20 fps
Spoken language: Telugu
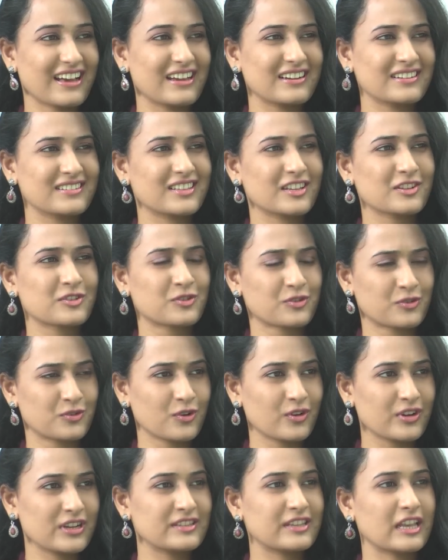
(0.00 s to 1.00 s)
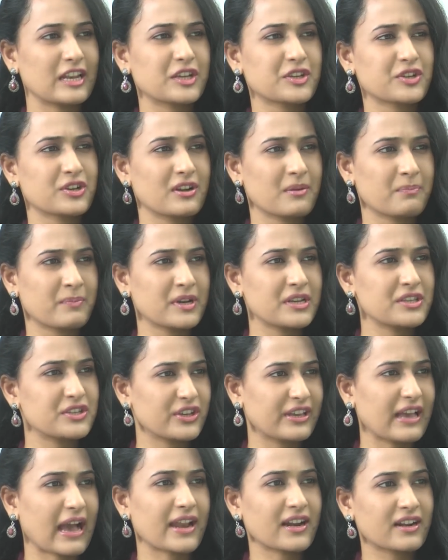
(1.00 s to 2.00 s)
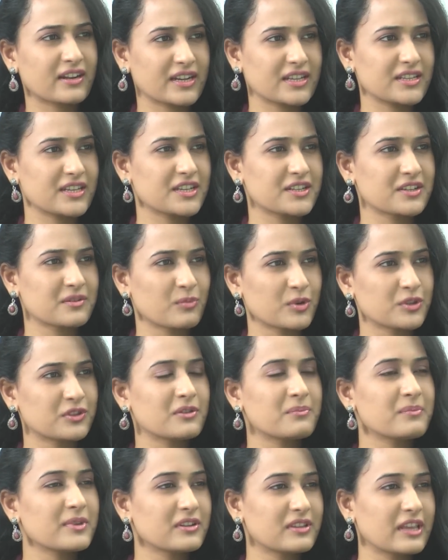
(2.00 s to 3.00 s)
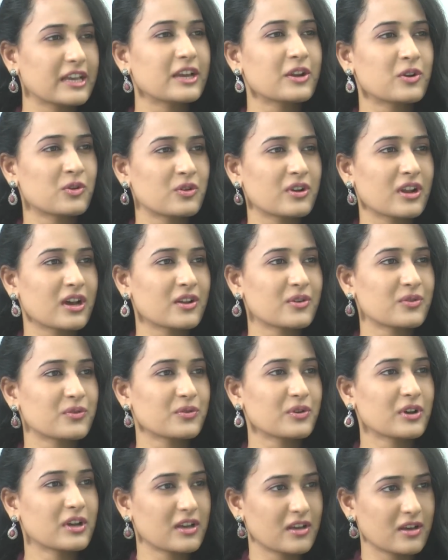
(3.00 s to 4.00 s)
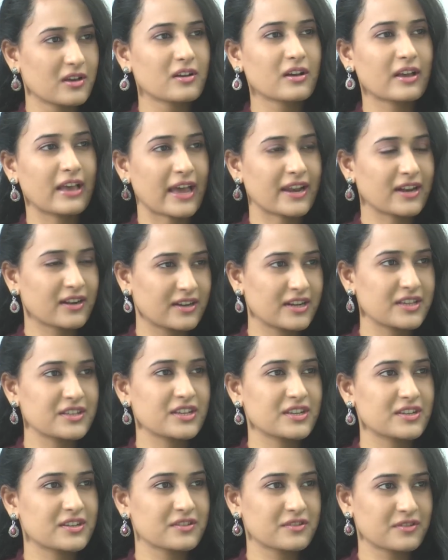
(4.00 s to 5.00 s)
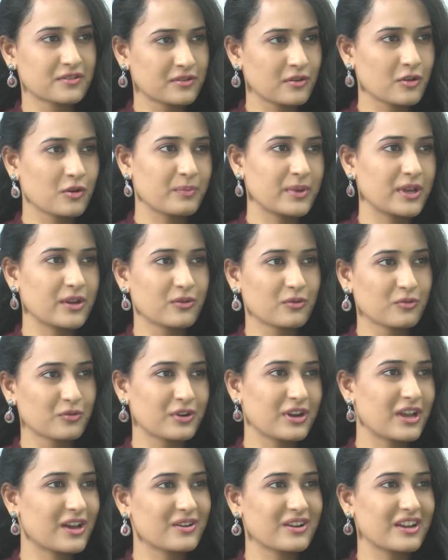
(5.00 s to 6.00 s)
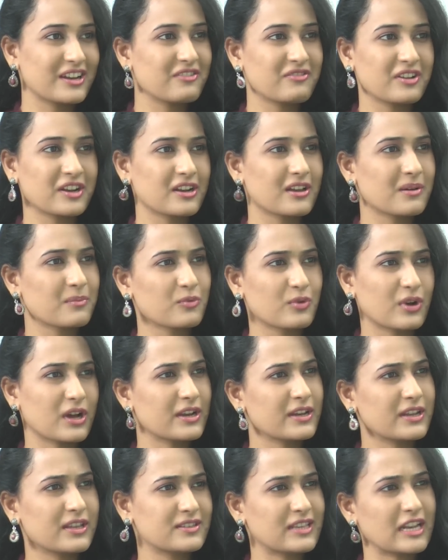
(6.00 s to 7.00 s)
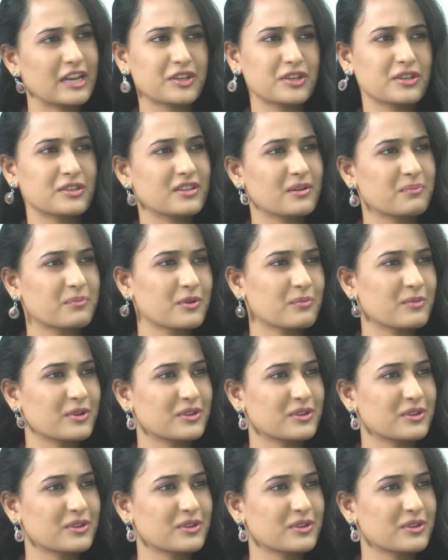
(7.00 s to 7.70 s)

అండ్ సార్ స్టోరీ సెలెక్షన్ అప్పటి నుంచి క్యారెక్టరైజేషన్ మొత్తం మీరు దగ్గర ఉన్నారు క్యారెక్టరైజేషన్స్లో మీరు ఉన్నారు అని విన్నాము అన్ని సెలెక్షన్స్ అప్పుడు